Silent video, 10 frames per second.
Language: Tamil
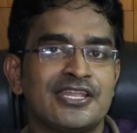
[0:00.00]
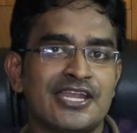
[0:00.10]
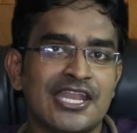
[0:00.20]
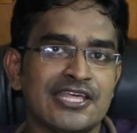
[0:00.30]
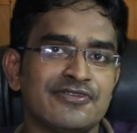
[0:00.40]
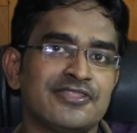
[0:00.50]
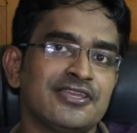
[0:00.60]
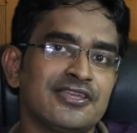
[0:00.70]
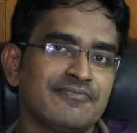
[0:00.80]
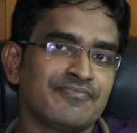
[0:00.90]
ரெண்டாவது
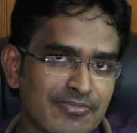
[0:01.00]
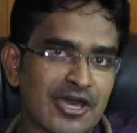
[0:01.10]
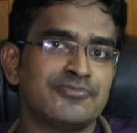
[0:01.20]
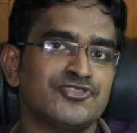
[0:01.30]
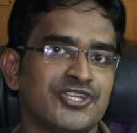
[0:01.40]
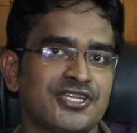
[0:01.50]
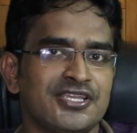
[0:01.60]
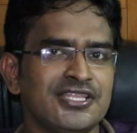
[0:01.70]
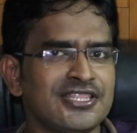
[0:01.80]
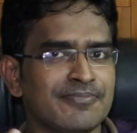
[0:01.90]
வந்து பார்புஜரேட்
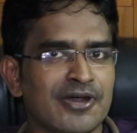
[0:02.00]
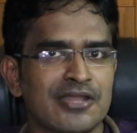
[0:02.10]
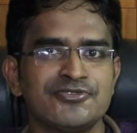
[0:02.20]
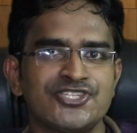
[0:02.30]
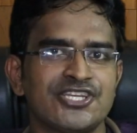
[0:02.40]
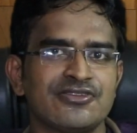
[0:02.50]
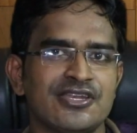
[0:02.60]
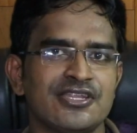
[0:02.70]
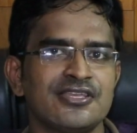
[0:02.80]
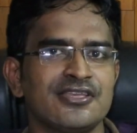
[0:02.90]
இந்த பார்புஜரேட்
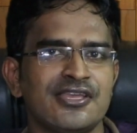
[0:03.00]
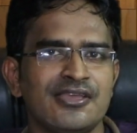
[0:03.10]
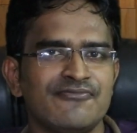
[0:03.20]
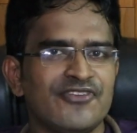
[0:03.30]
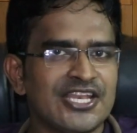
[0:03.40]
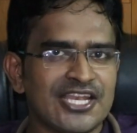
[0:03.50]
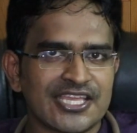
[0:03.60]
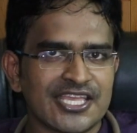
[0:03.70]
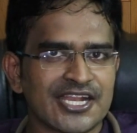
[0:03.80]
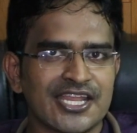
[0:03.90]
வந்து வெளியில்
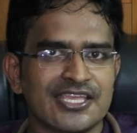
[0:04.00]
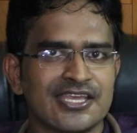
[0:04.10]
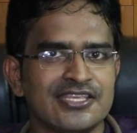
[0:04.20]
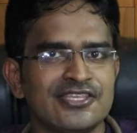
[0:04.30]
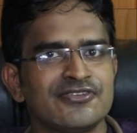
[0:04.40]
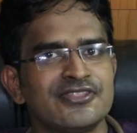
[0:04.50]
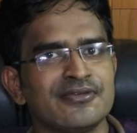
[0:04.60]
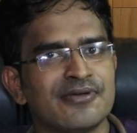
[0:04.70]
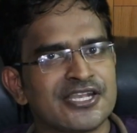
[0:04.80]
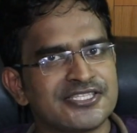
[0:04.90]
எங்கேயும் கிடைக்காது இது வந்து
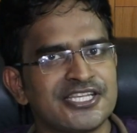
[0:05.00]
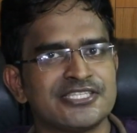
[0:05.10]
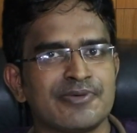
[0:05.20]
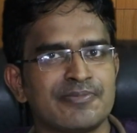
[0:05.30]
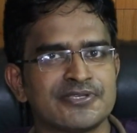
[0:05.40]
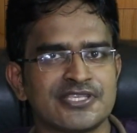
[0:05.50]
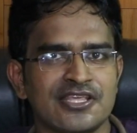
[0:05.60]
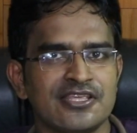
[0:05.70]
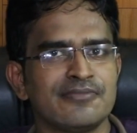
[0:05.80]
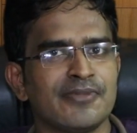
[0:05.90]
அனசிட்டிஸ் பர்பஸ்
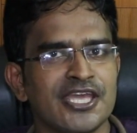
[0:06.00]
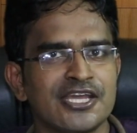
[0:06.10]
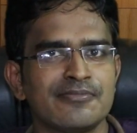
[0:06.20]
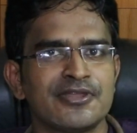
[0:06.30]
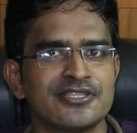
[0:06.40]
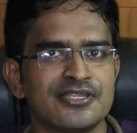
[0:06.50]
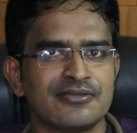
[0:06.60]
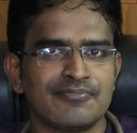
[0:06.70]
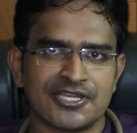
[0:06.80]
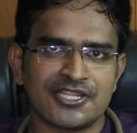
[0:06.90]
அதாவது மயக்க மருந்து
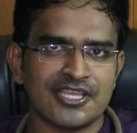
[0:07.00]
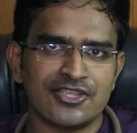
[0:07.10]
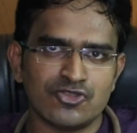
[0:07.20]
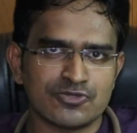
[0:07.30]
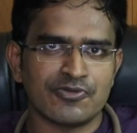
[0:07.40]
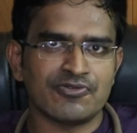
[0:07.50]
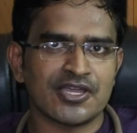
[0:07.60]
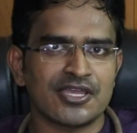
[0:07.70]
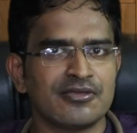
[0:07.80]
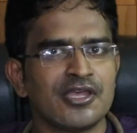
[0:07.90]
மட்டும்தான் இது யூஸ்
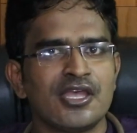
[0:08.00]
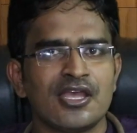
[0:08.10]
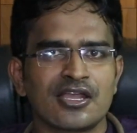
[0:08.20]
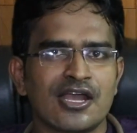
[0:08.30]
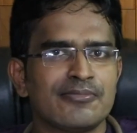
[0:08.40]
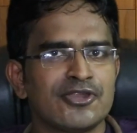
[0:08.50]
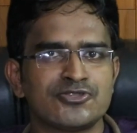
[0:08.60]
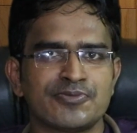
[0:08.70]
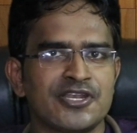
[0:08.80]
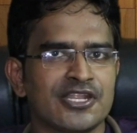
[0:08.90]
பண்ணுவாங்க காமனாக
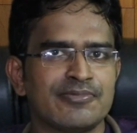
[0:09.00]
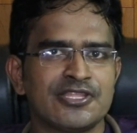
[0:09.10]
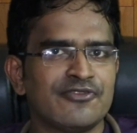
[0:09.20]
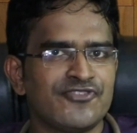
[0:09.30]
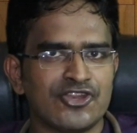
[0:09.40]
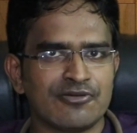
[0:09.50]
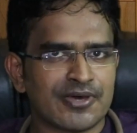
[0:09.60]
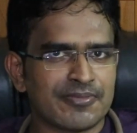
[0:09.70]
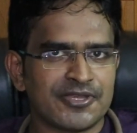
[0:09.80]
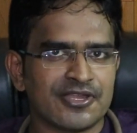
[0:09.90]
யூஸ் பண்ணுறதுக்கு பார்த்தீங்கன்னா ஃபீனோ
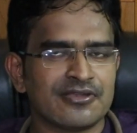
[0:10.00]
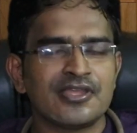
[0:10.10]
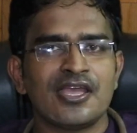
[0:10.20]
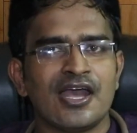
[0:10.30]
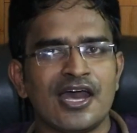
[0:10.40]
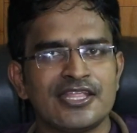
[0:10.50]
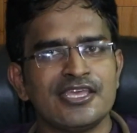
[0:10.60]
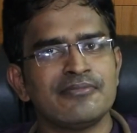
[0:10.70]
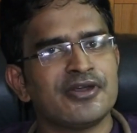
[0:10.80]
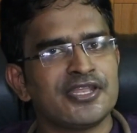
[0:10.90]
பார்பிட்டான்
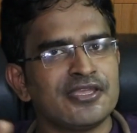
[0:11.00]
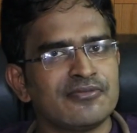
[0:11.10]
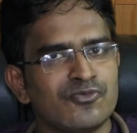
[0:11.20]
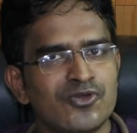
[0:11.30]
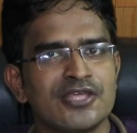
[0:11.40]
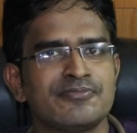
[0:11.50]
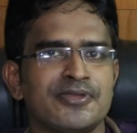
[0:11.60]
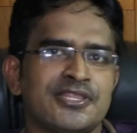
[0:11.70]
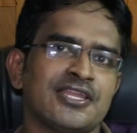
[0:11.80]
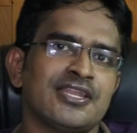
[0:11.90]
அதே மாதிரி மூணாவது
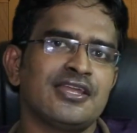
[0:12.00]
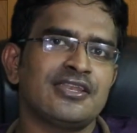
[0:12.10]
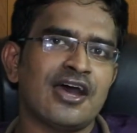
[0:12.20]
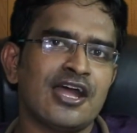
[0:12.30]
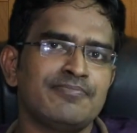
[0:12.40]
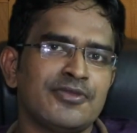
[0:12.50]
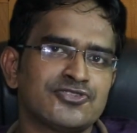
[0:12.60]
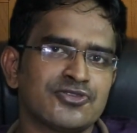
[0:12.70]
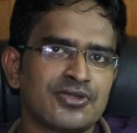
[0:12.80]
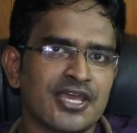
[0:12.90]
பார்த்தீங்கன்னா நான்
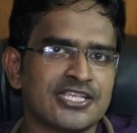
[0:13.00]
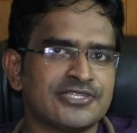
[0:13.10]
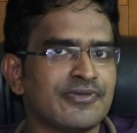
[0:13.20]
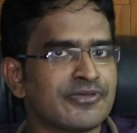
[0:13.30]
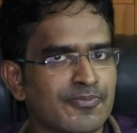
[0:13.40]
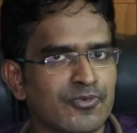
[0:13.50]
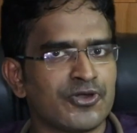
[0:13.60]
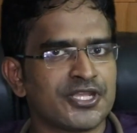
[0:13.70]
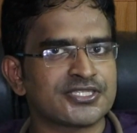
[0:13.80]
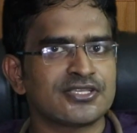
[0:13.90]
பென்சோ டயசிபம்
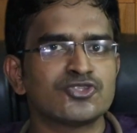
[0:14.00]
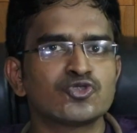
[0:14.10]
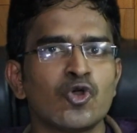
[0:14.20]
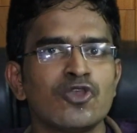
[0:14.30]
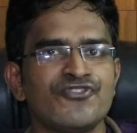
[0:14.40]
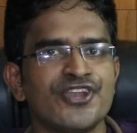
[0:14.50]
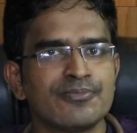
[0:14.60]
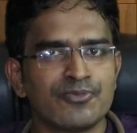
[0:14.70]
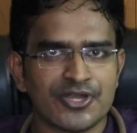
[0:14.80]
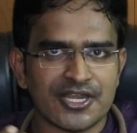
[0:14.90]
ஹிப்னோட்டிக்ஸ்
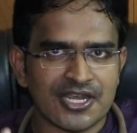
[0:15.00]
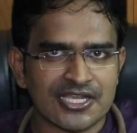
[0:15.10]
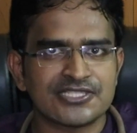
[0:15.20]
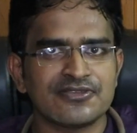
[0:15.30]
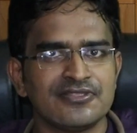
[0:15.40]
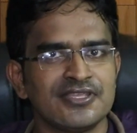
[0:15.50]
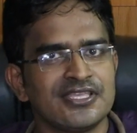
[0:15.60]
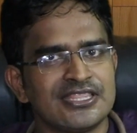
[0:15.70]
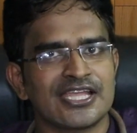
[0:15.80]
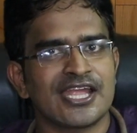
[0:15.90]
சோல்ஃபிடம் போன்ற ட்ரக்ஸ் வந்து
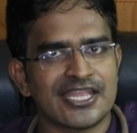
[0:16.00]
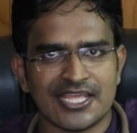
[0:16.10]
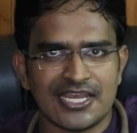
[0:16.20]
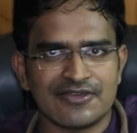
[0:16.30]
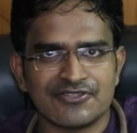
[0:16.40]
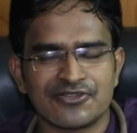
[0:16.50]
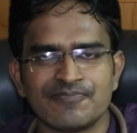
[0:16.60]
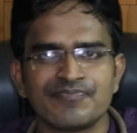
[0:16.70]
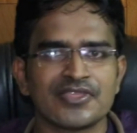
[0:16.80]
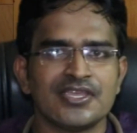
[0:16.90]
இந்த கேட்டகரியில்
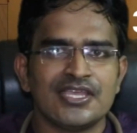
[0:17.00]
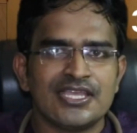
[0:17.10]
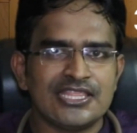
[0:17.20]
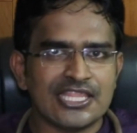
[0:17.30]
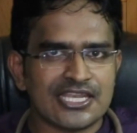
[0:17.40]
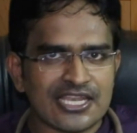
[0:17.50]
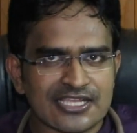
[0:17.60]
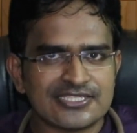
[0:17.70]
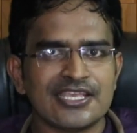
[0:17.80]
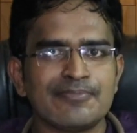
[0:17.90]
வந்துடும் இந்த
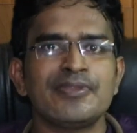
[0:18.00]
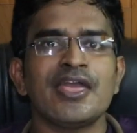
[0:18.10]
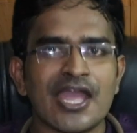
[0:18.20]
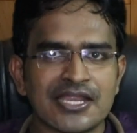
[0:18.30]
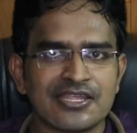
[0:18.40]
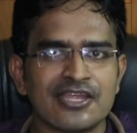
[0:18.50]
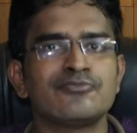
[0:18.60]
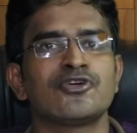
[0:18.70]
ட்ரக்ஸ் எப்படி ஆக்ட் ஆகுன்னு